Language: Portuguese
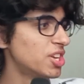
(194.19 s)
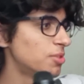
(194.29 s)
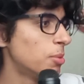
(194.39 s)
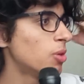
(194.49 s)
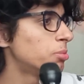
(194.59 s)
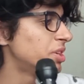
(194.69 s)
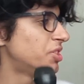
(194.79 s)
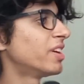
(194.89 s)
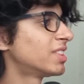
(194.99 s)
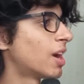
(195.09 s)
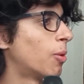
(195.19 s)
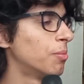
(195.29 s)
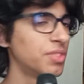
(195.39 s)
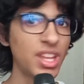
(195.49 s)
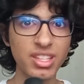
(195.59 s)
meu objetivo é tal.
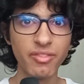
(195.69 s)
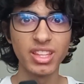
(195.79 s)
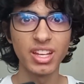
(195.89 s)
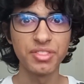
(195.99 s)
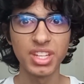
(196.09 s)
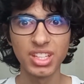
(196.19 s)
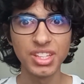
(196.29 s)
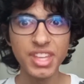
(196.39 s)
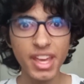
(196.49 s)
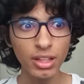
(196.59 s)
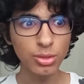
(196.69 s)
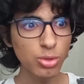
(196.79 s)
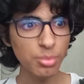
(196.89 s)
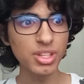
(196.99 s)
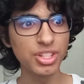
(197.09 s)
Daí você vai ter que fazer 500
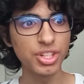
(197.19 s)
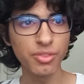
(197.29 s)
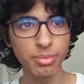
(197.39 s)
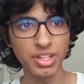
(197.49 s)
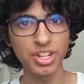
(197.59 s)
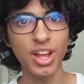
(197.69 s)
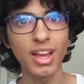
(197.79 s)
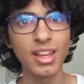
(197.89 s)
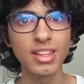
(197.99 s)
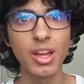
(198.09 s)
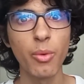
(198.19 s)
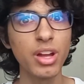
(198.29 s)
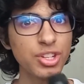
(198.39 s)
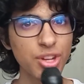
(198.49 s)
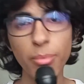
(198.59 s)
objetivos para chegar àquele tal.
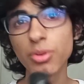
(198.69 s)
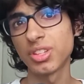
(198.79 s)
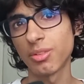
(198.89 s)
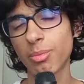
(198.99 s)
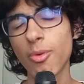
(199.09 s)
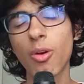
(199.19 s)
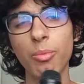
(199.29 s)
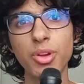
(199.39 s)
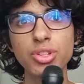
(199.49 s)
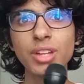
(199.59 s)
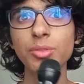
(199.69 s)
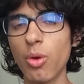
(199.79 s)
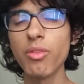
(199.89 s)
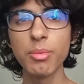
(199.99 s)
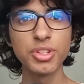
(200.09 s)
Acho que pode ser algo meio chato.
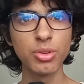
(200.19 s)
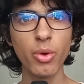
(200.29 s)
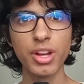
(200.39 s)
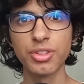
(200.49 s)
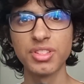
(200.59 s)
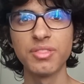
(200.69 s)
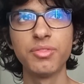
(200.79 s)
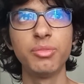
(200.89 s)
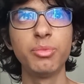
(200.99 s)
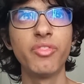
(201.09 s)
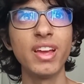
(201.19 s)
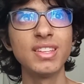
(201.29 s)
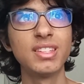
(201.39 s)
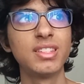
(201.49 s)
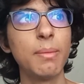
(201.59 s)
Obviamente eu não acho que esse filme vai
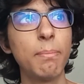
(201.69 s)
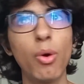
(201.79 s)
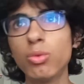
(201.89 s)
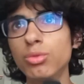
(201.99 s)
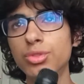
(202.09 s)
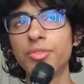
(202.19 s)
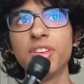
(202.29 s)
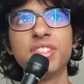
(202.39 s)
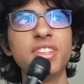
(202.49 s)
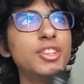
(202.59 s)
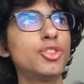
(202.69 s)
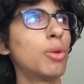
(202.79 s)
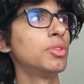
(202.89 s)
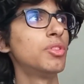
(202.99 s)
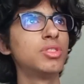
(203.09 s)
ser bom o suficiente. Oh
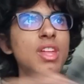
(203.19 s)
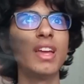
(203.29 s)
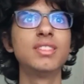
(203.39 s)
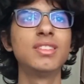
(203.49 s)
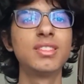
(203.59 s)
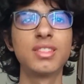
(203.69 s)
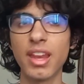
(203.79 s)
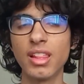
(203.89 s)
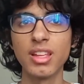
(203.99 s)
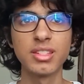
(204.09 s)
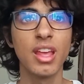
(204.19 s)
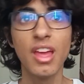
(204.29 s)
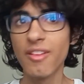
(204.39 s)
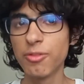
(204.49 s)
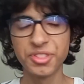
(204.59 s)
meu Deus, 10 estrelas.
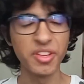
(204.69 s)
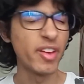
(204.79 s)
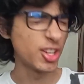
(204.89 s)
Você vai